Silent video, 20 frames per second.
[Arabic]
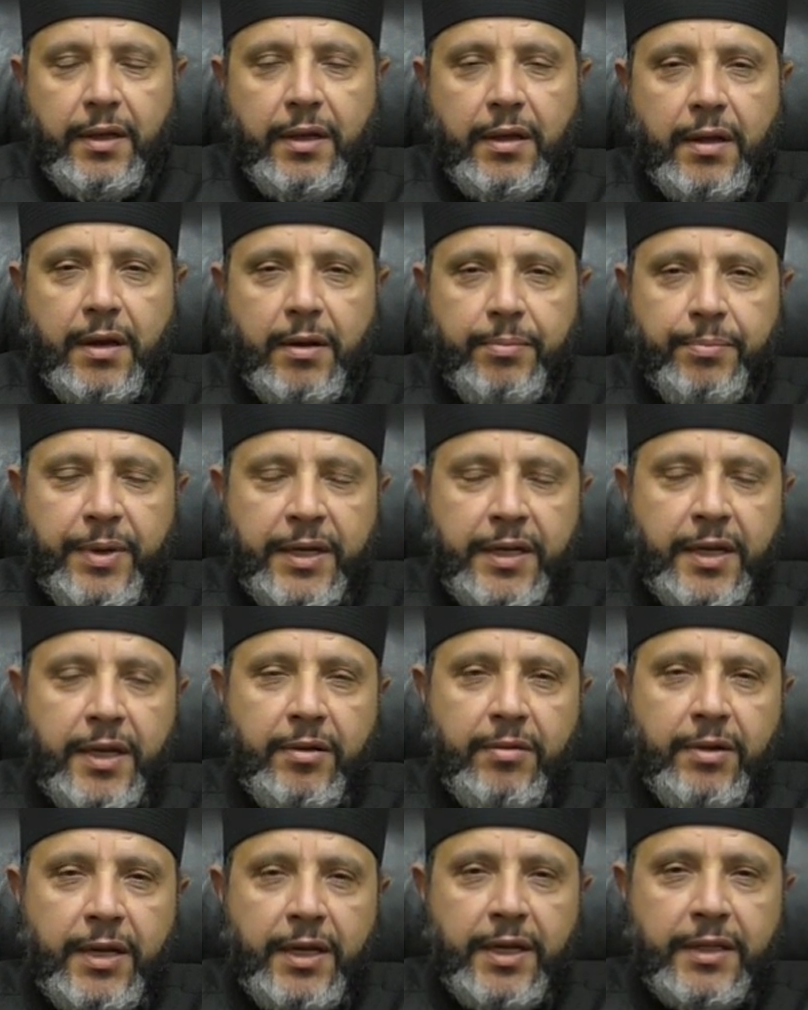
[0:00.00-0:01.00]
ربنا
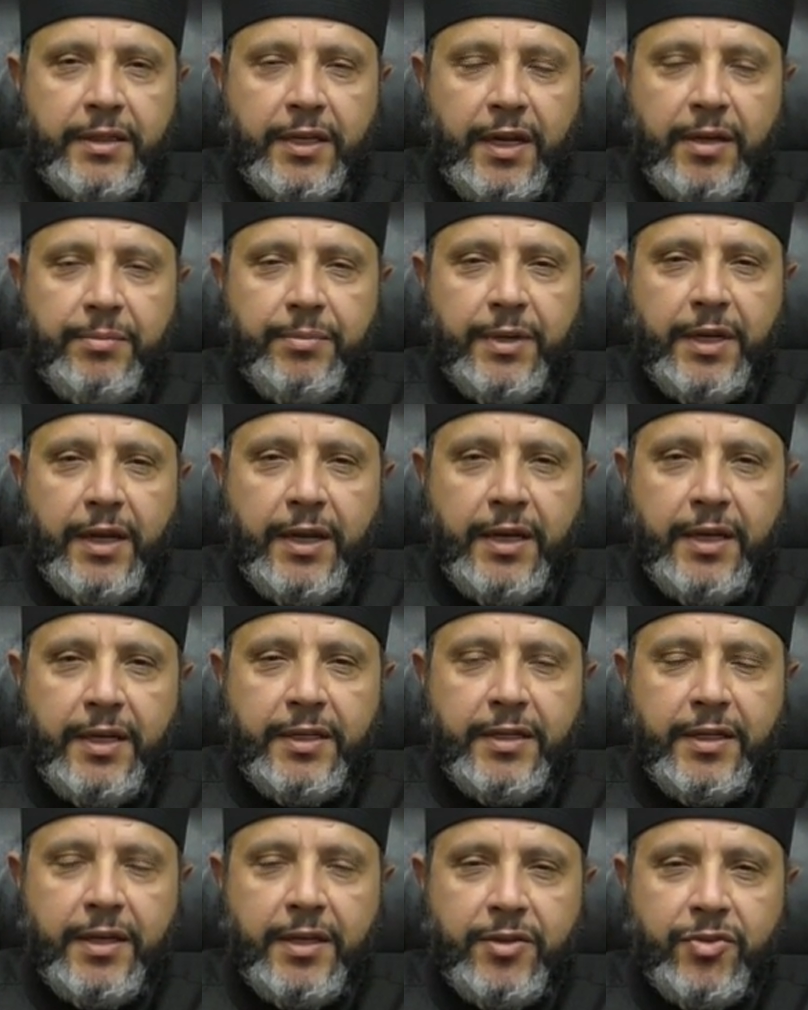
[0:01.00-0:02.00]
ولا تحمل
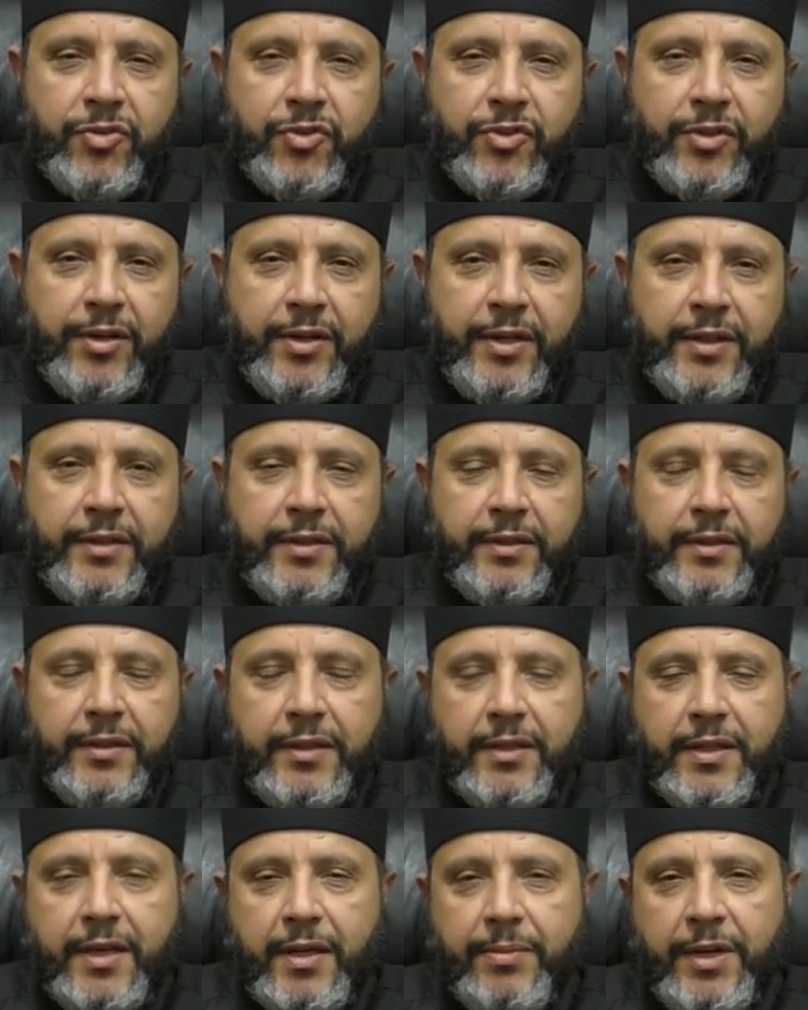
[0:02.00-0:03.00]
علينا إصرا
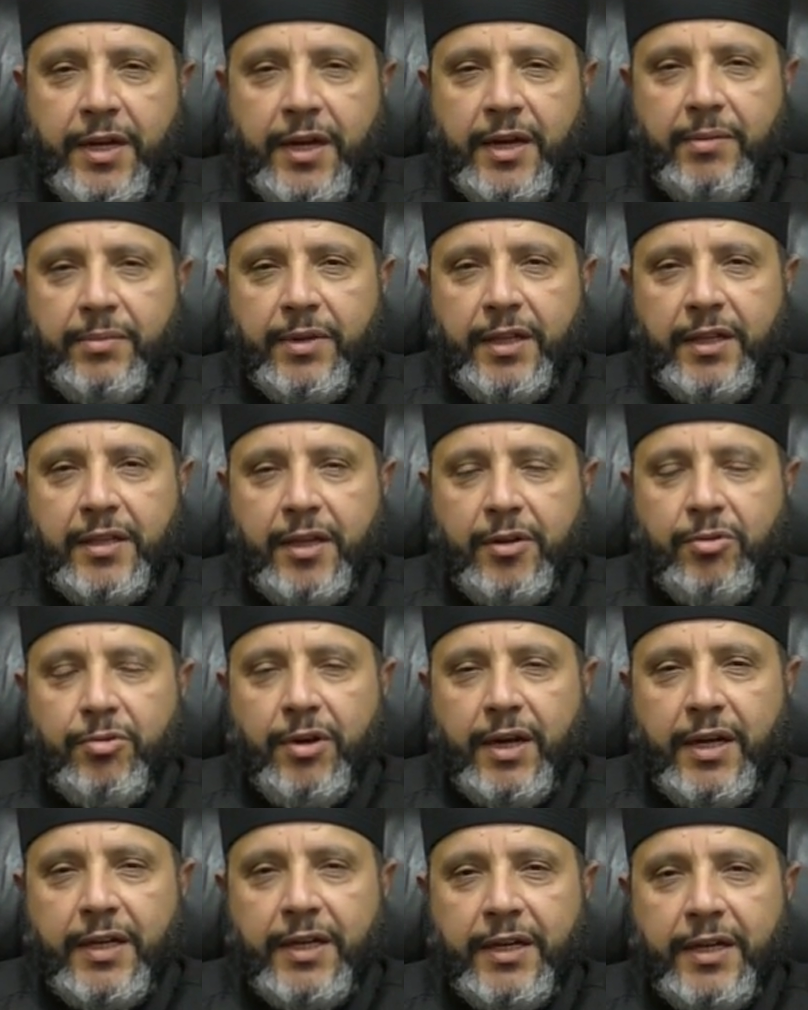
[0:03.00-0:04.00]
كما
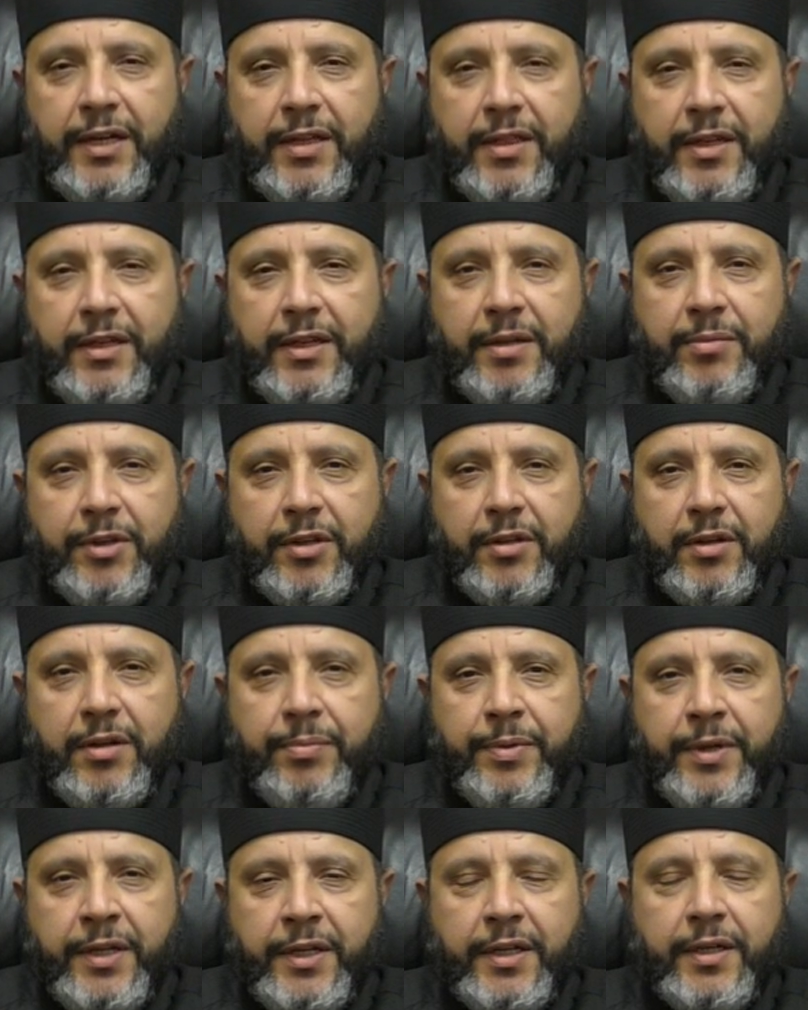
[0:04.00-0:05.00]
حملته على الذين من
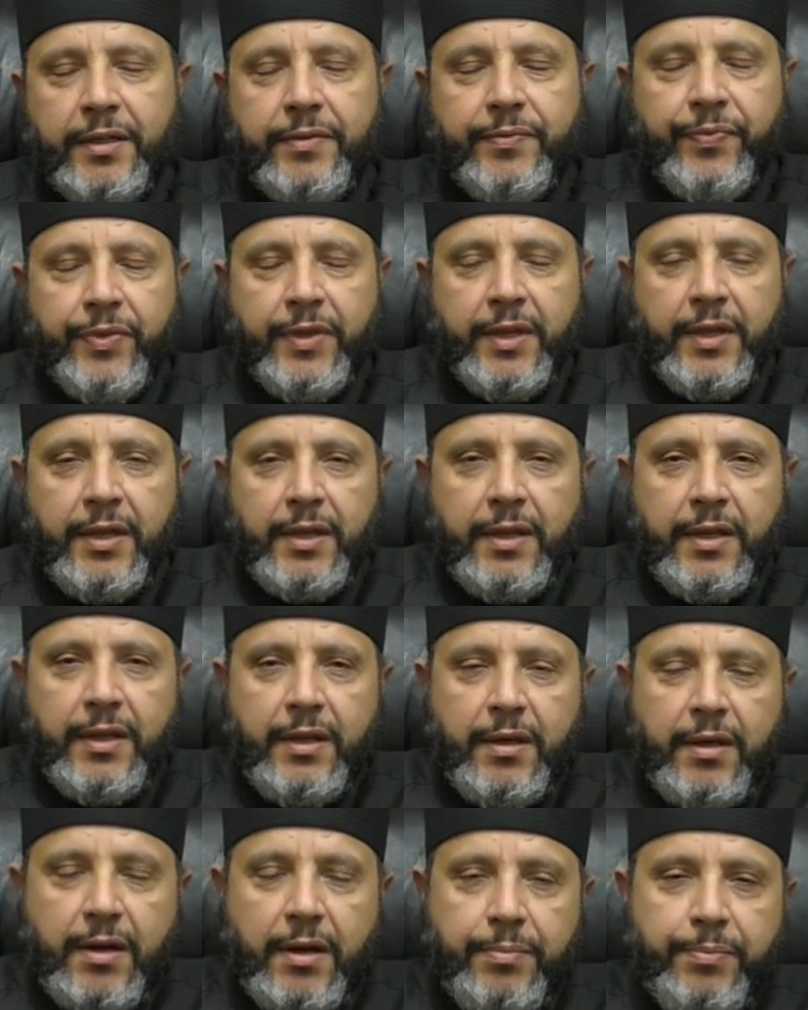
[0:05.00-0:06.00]
قبلنا
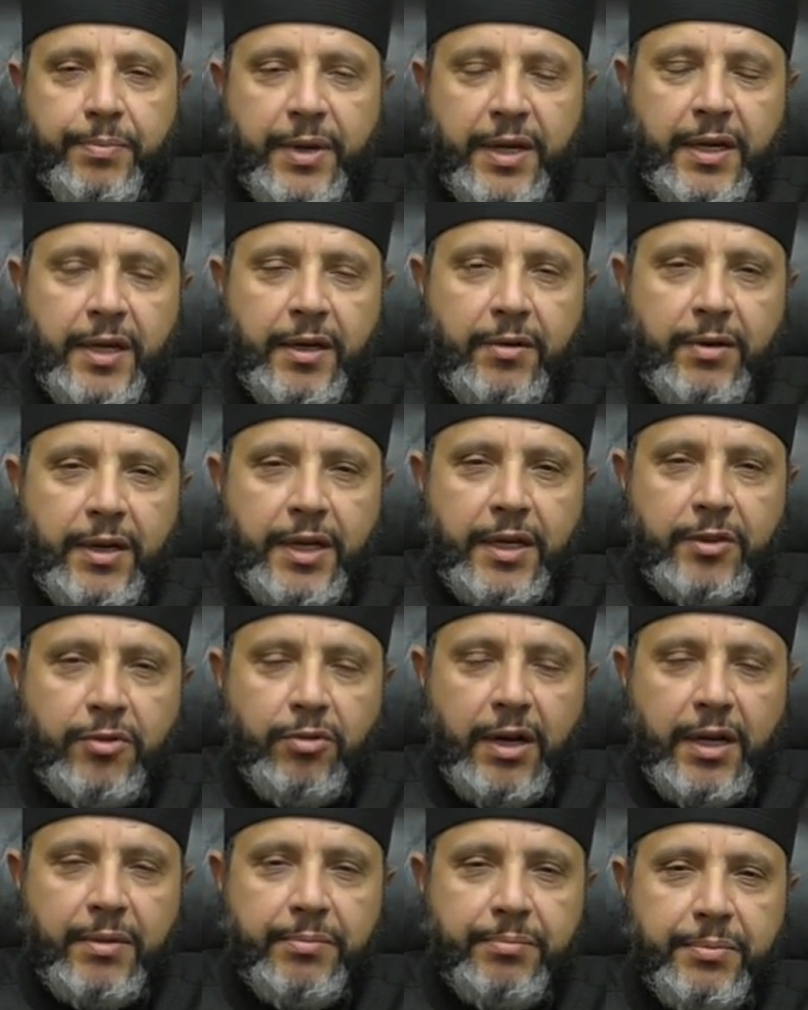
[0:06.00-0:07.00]
ربنا ولا
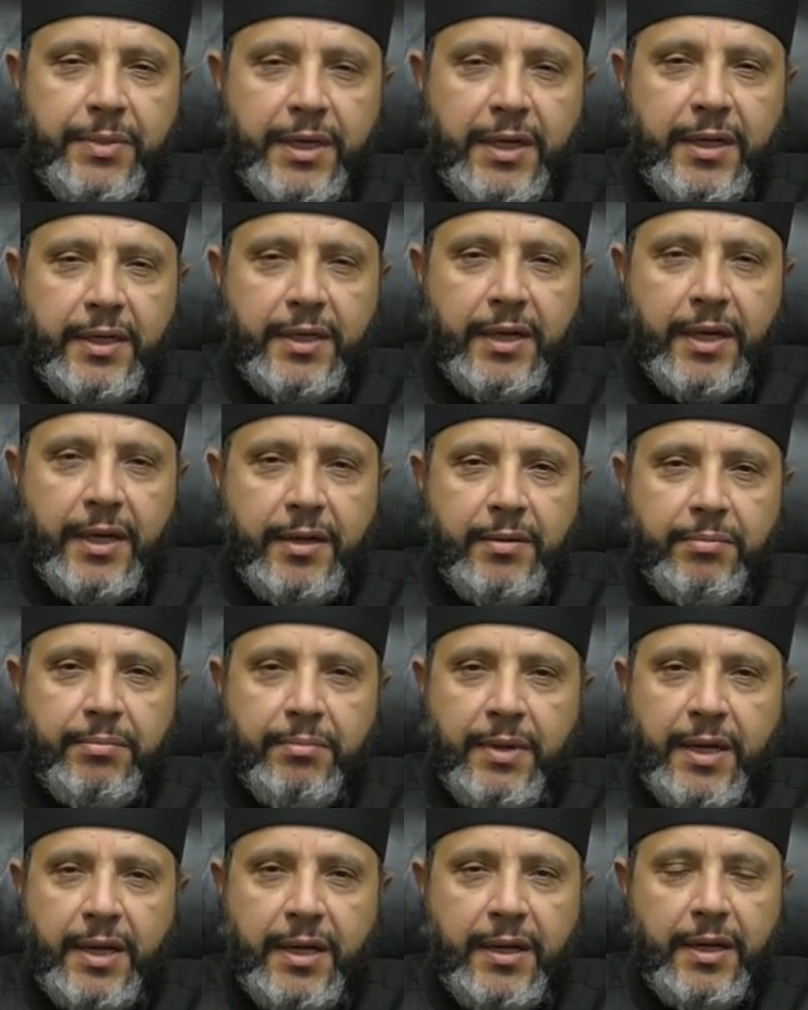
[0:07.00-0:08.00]
تحملنا
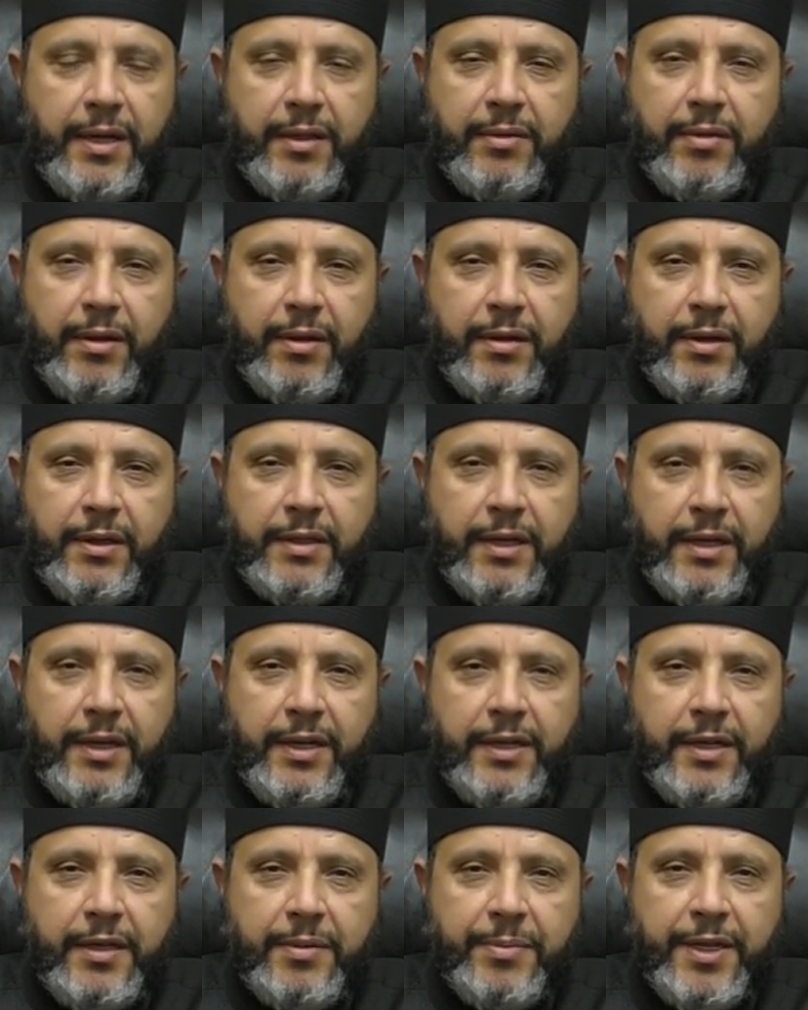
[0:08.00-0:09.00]
ما لا طاقة
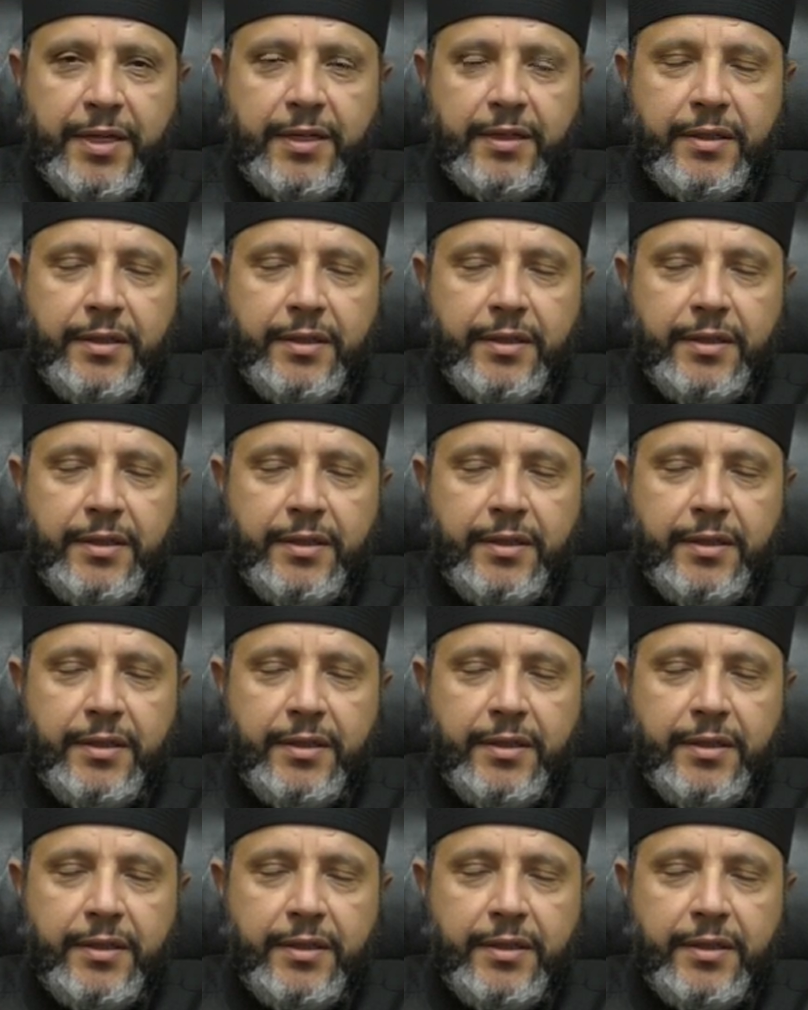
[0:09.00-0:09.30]
لنا به